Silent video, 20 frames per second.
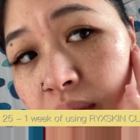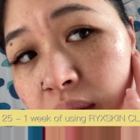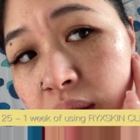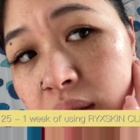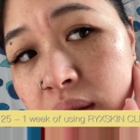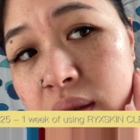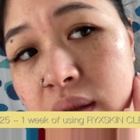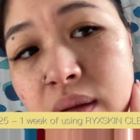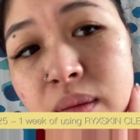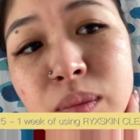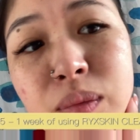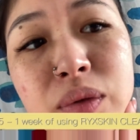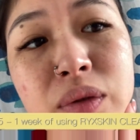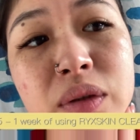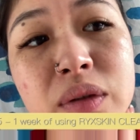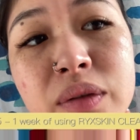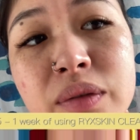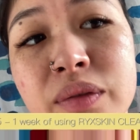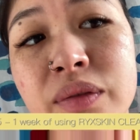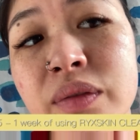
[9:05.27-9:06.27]
And then
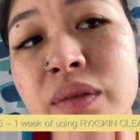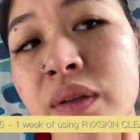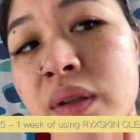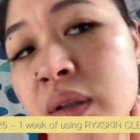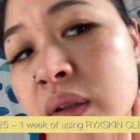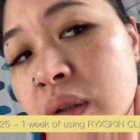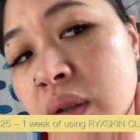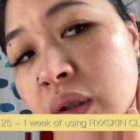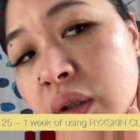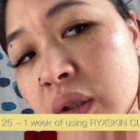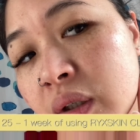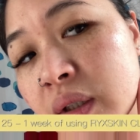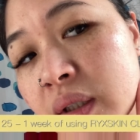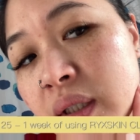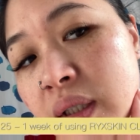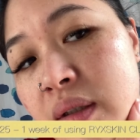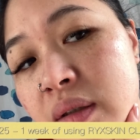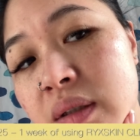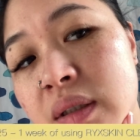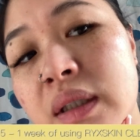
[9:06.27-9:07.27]
most of all
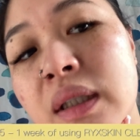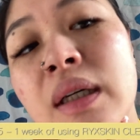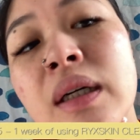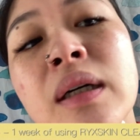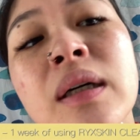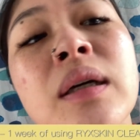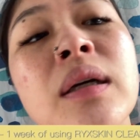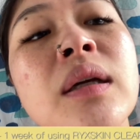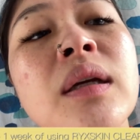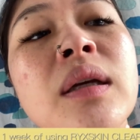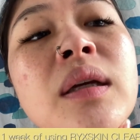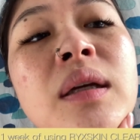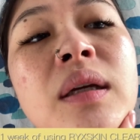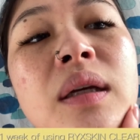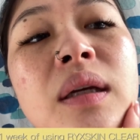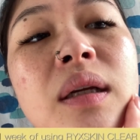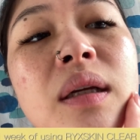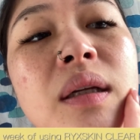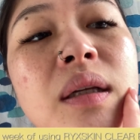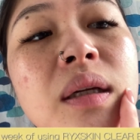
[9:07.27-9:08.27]
dito sa
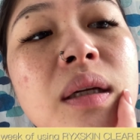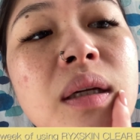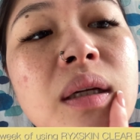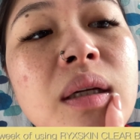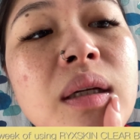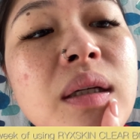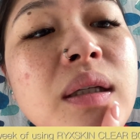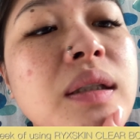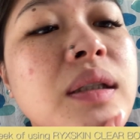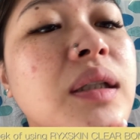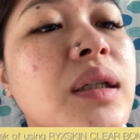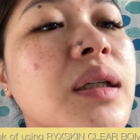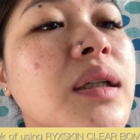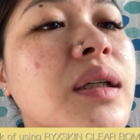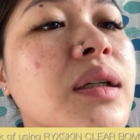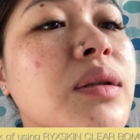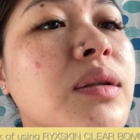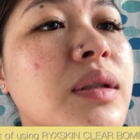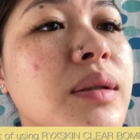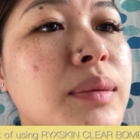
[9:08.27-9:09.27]
gilid-gilid at saka
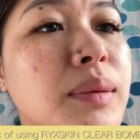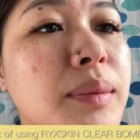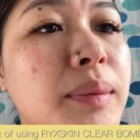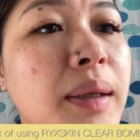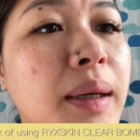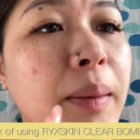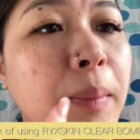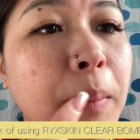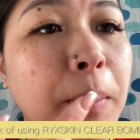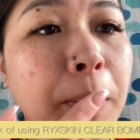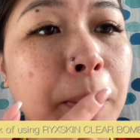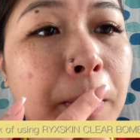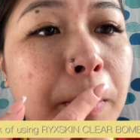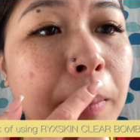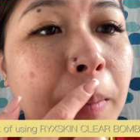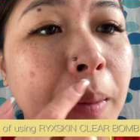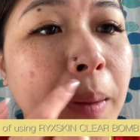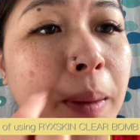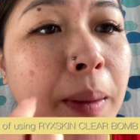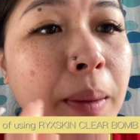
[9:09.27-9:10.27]
dito sa baba.
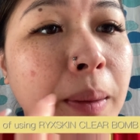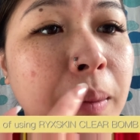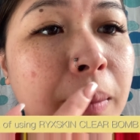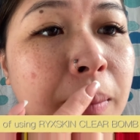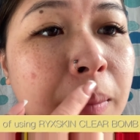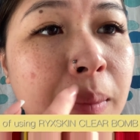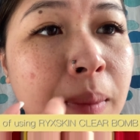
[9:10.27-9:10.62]
Ayan.